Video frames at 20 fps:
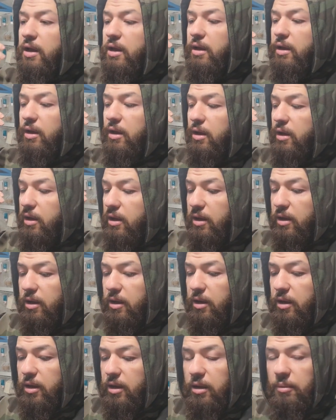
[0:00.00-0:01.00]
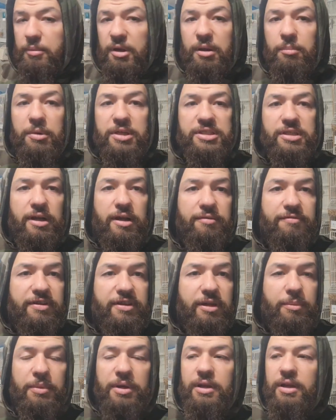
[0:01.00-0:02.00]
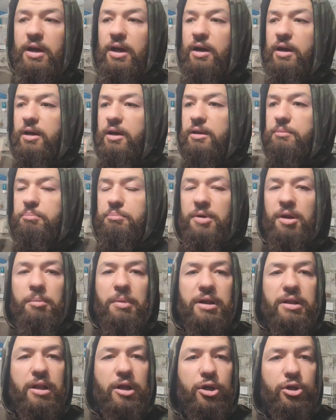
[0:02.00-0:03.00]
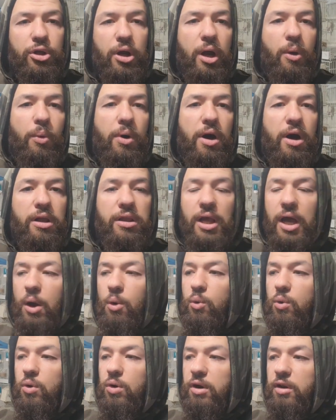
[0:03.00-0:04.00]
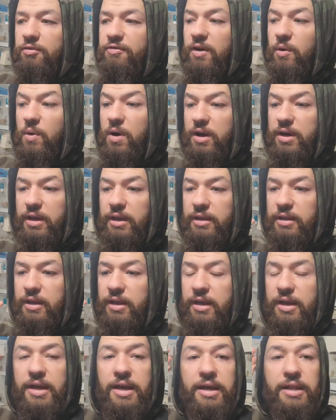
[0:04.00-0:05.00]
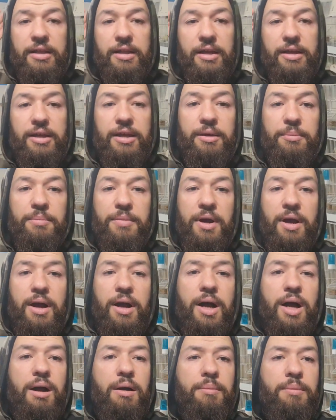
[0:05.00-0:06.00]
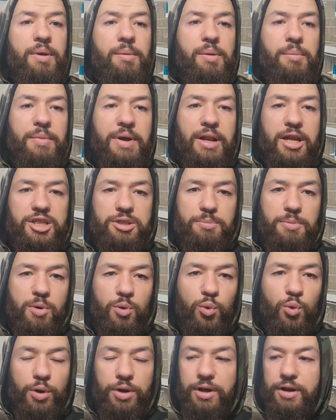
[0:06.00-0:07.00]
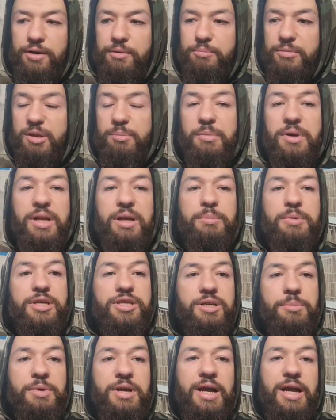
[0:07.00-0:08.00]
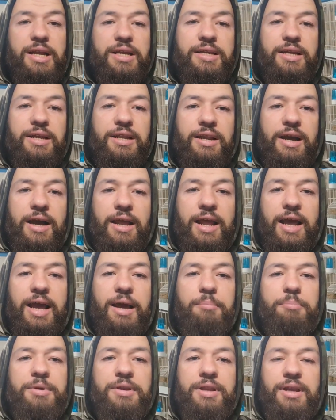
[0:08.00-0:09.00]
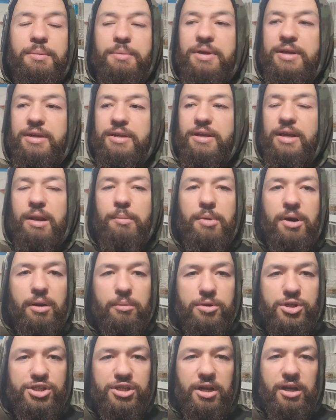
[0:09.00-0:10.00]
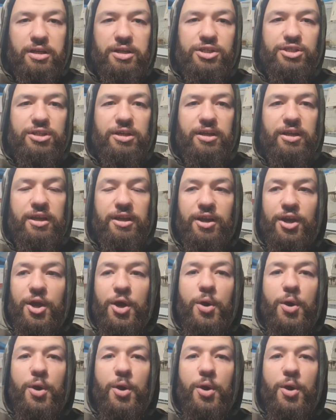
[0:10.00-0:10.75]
آه، من مثلا فيتامينات من بعض الخضروات او الفواكه طيب اول ما نبلش بموضوعنا بتمنى ان الجميع الكل على حب النبي يلي ما مشترك يشترك